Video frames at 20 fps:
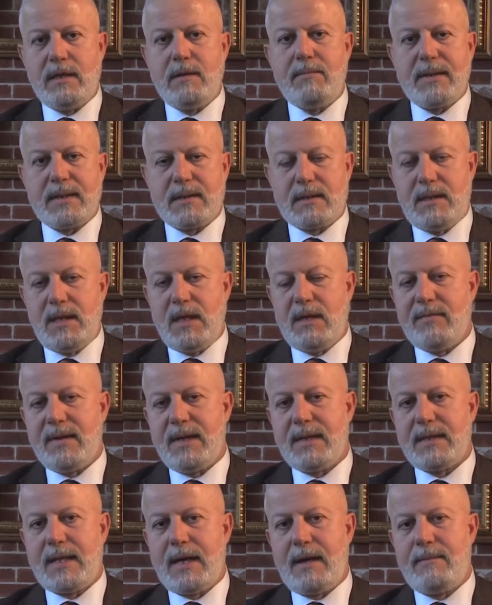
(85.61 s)

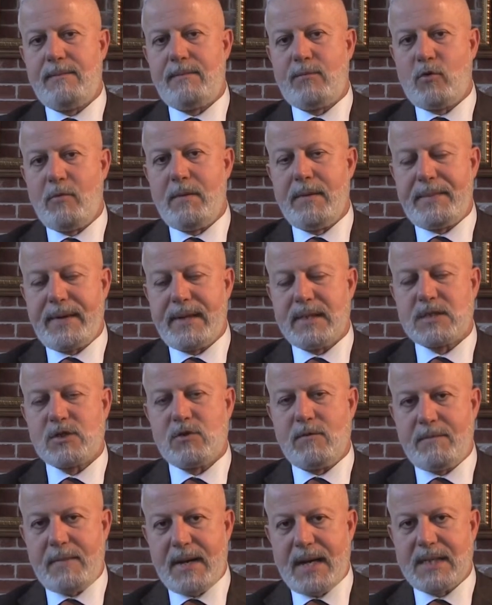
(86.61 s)
ripartiva dal, come
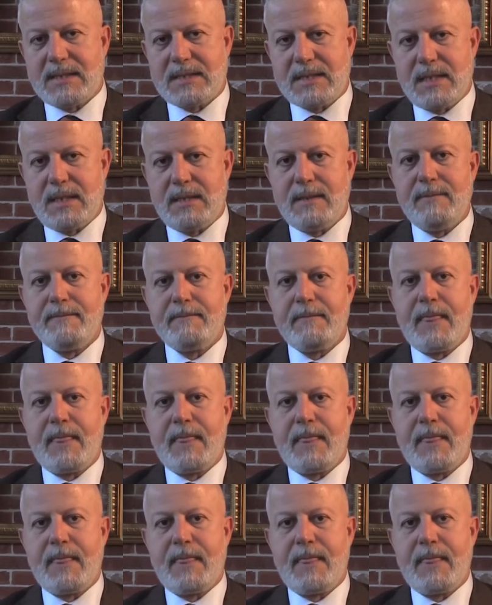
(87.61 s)
prezzo base